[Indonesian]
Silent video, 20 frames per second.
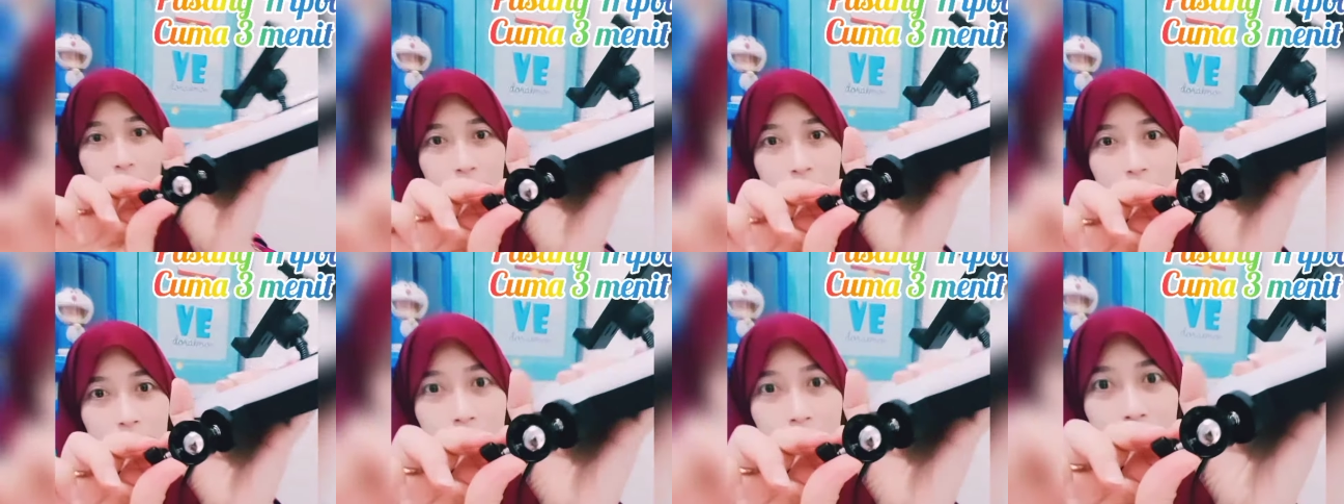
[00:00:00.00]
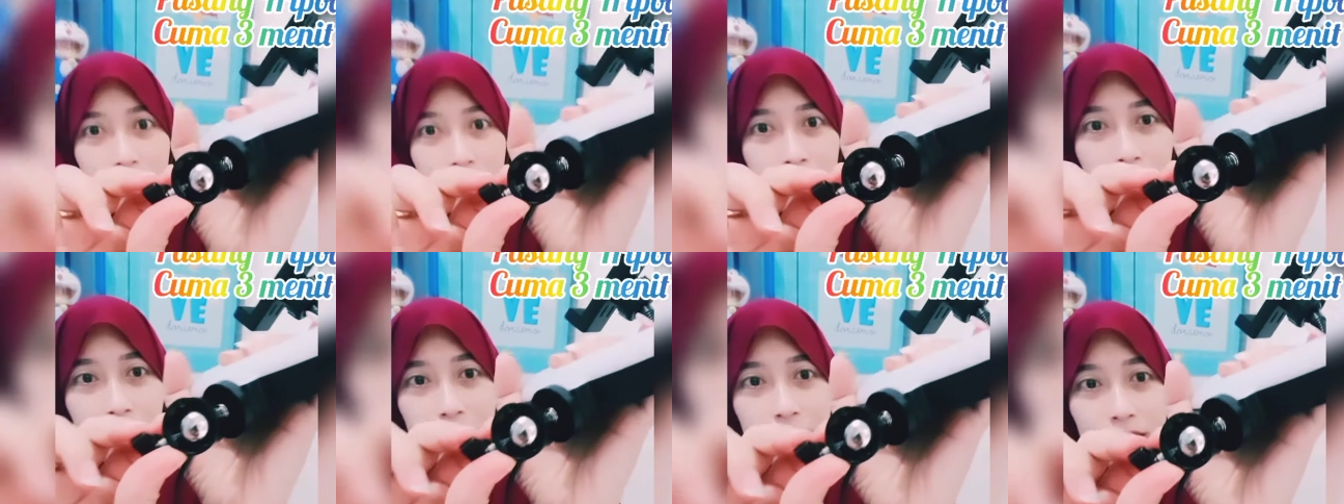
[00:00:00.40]

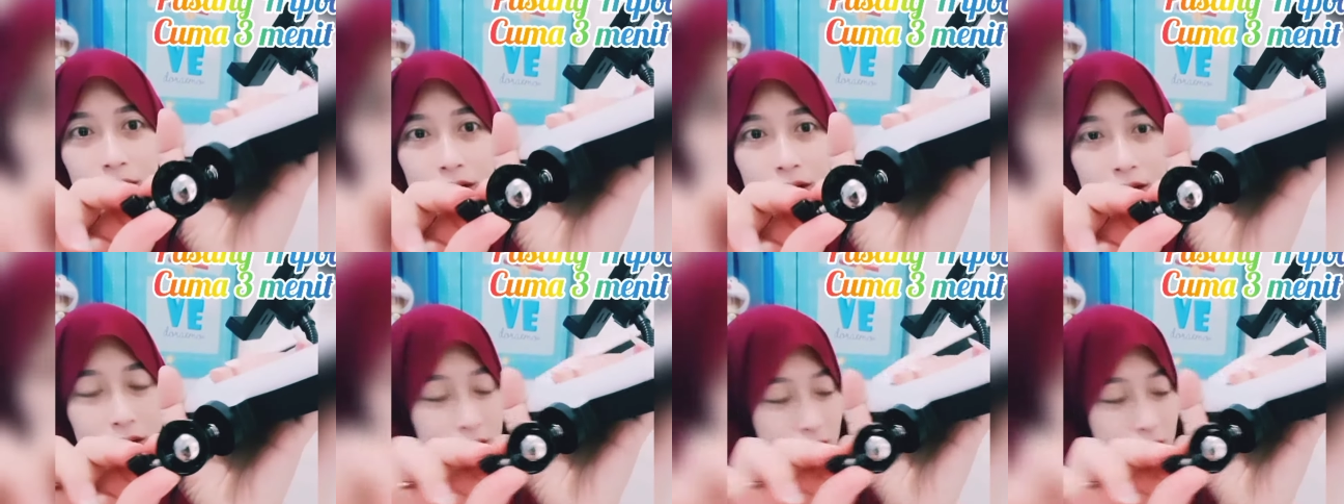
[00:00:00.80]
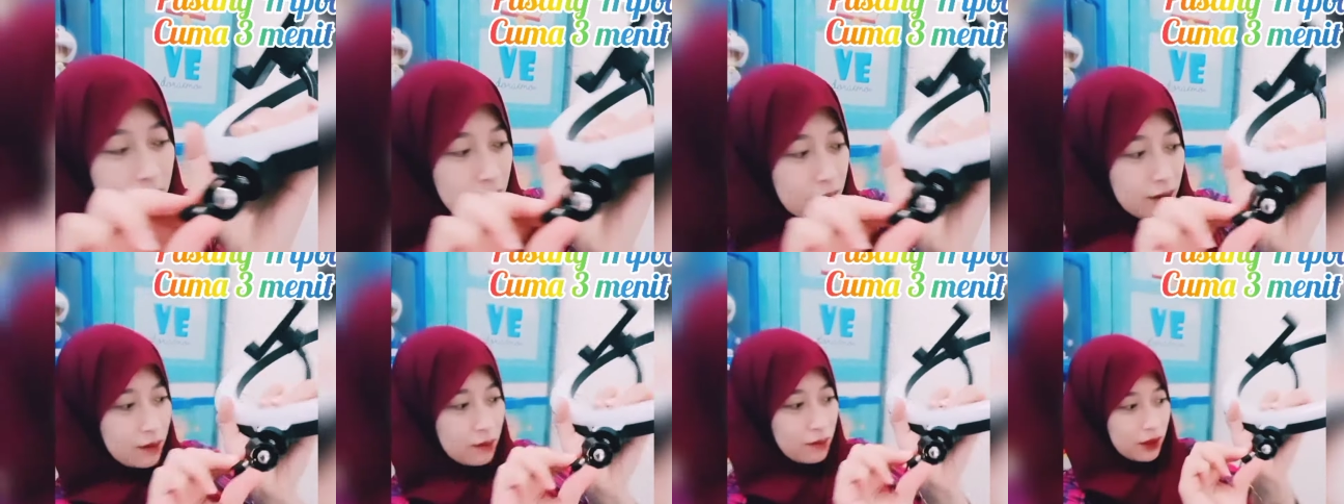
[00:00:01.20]
bundarannya ya
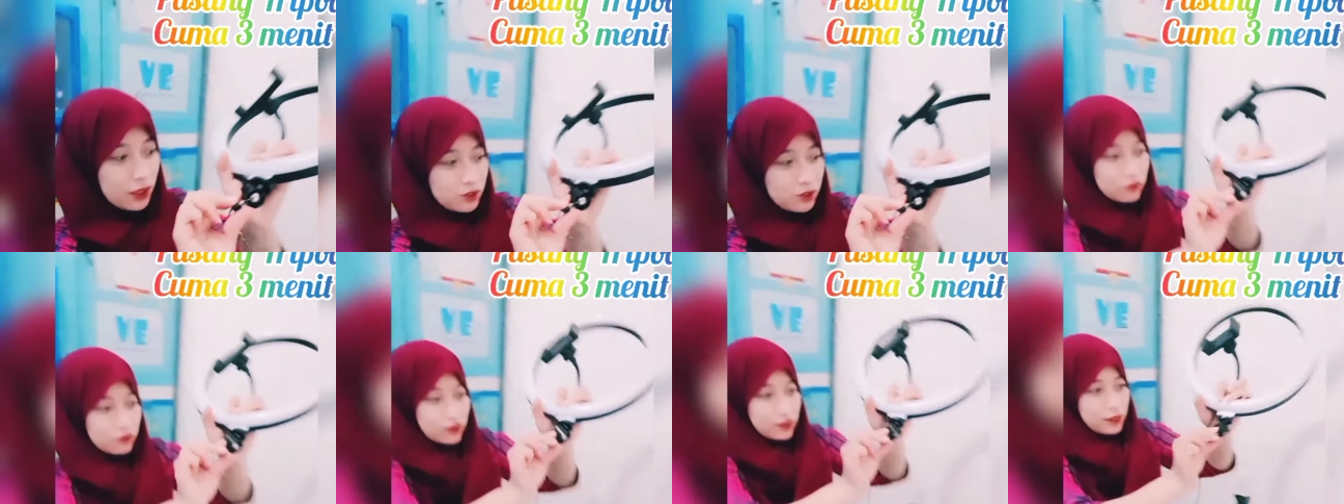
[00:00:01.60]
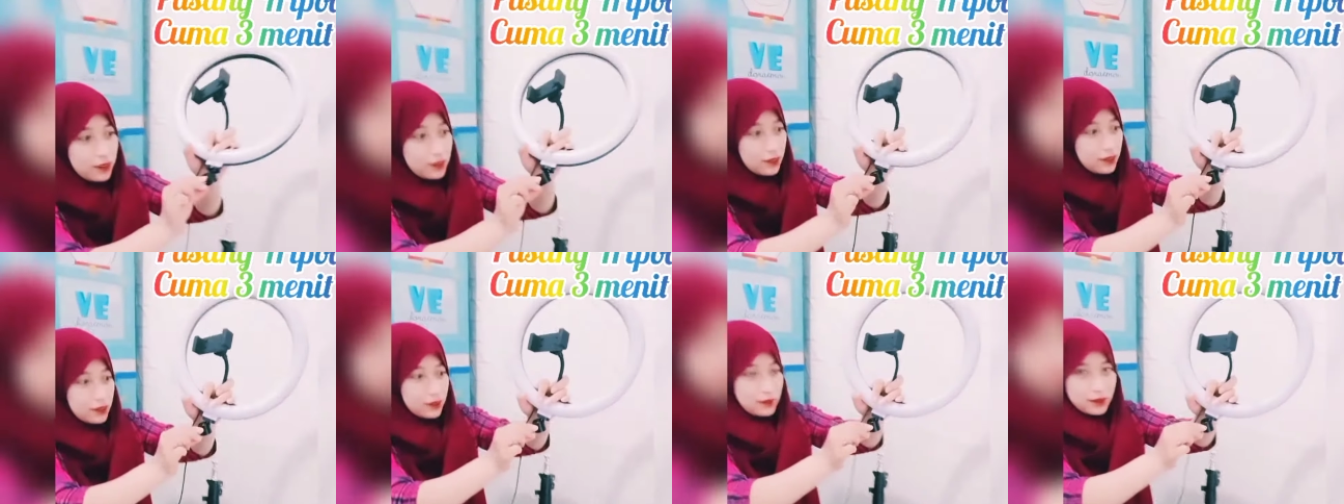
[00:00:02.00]
masuk ke kan?
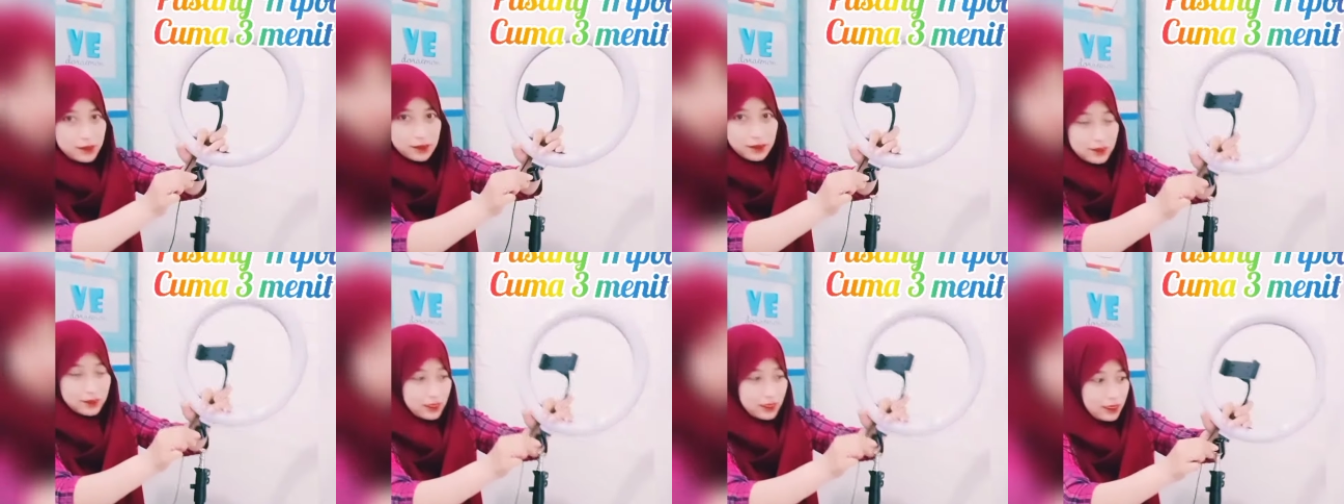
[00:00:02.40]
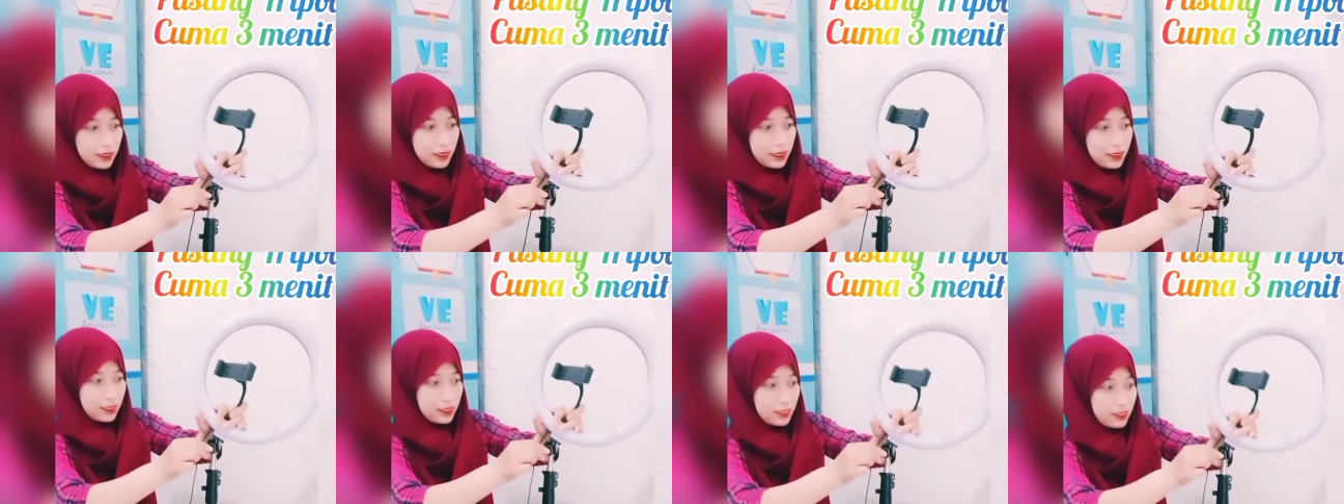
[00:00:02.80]
sini